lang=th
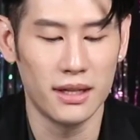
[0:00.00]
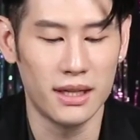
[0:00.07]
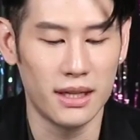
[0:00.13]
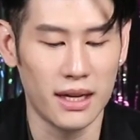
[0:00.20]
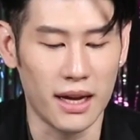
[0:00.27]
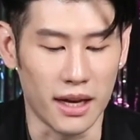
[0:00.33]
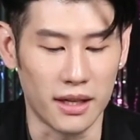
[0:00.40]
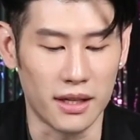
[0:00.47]
ที่
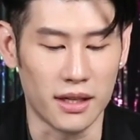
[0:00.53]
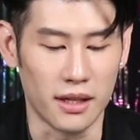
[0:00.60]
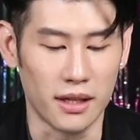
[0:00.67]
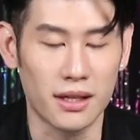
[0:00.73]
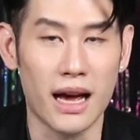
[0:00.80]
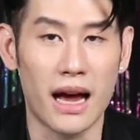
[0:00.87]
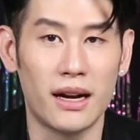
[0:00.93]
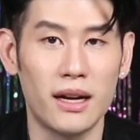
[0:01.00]
จะเห็นถึง
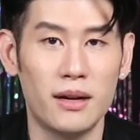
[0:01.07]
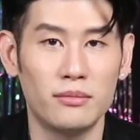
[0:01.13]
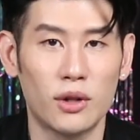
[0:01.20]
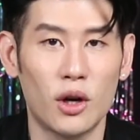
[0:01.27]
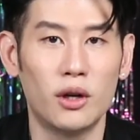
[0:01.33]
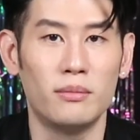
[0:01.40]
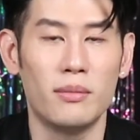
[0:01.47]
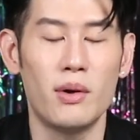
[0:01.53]
การเริ่ม
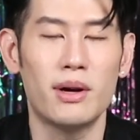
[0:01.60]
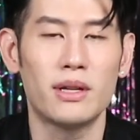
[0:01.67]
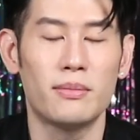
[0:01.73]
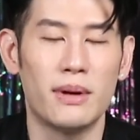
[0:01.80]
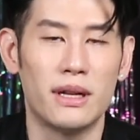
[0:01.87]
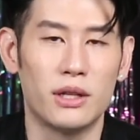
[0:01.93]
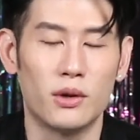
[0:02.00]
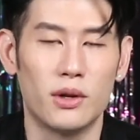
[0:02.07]
ต้นไม่ว่าจะ
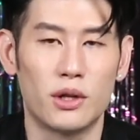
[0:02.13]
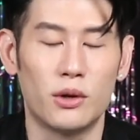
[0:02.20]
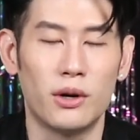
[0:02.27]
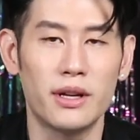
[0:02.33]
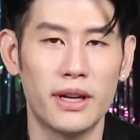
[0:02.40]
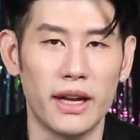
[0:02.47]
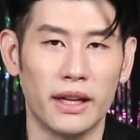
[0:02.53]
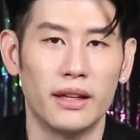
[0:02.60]
เป็นตัวธุร
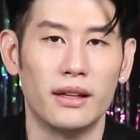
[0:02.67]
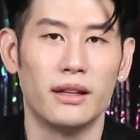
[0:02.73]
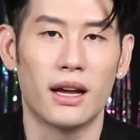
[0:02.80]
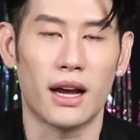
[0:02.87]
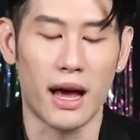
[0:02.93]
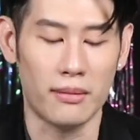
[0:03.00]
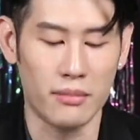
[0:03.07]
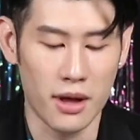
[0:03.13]
กิจ
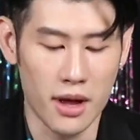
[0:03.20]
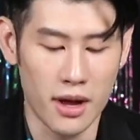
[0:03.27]
นะครับ